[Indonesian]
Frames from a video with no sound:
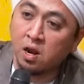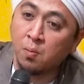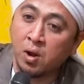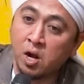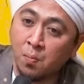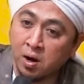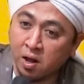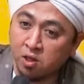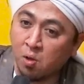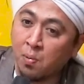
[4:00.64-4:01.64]
daripada
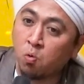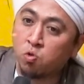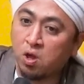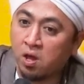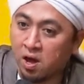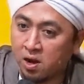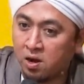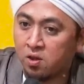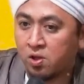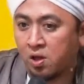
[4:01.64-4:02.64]
mendekatnya manusia yang ada
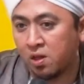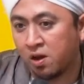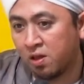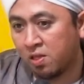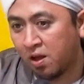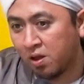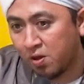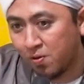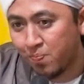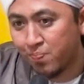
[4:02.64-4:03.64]
di sekitar kita ini.